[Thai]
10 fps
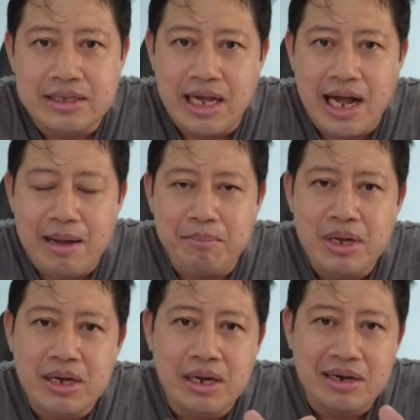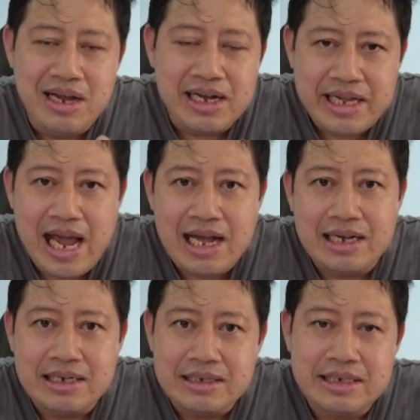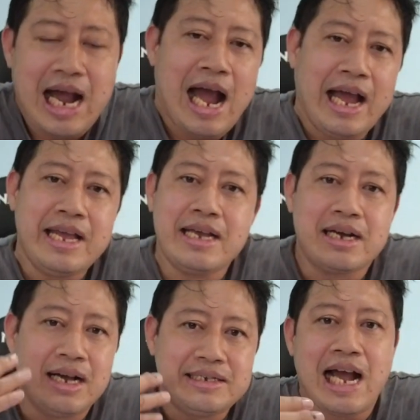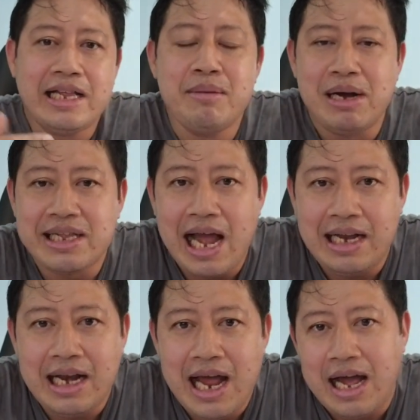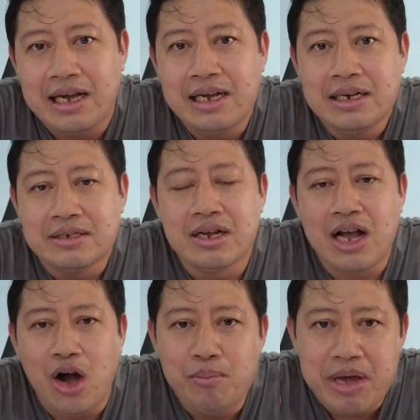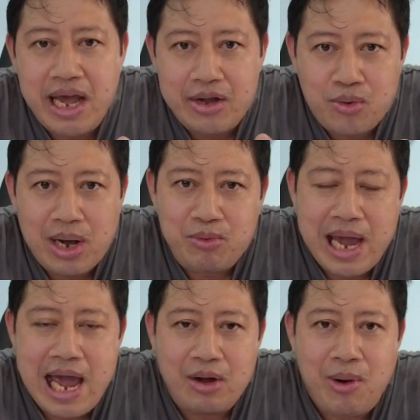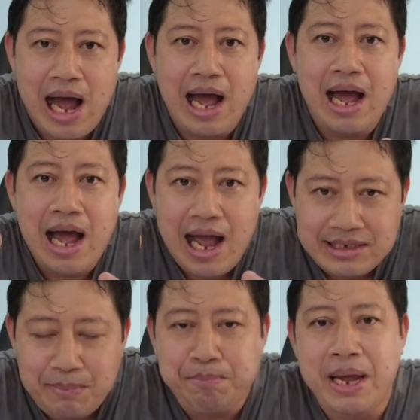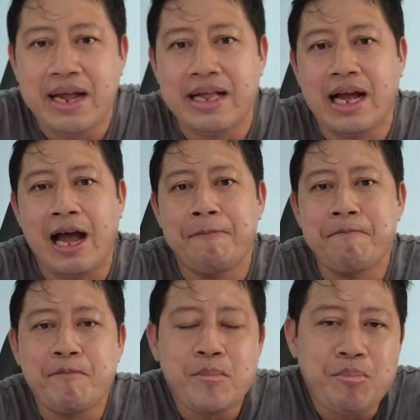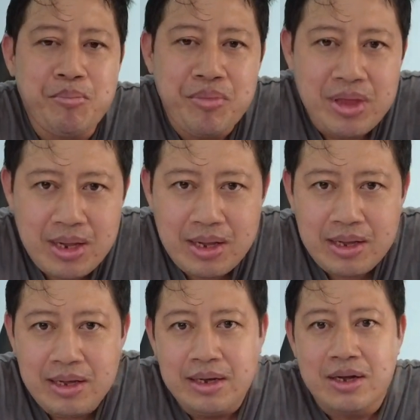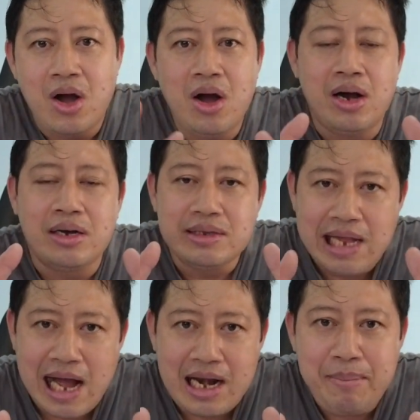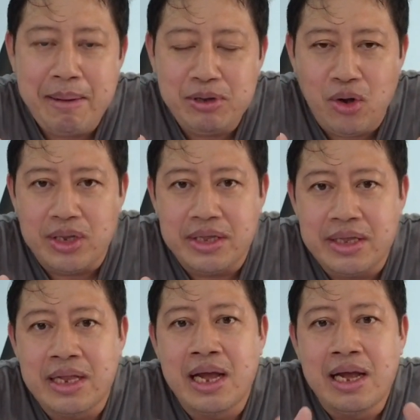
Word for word: นะครับ เรื่องนี้ฉายเคยฉายในเมืองไทยแล้วละ่ะ ซึ่งเขามีอายุเก่าแก่กว่า 50 ปีนะครับ ก็หนังและภาพยนตร์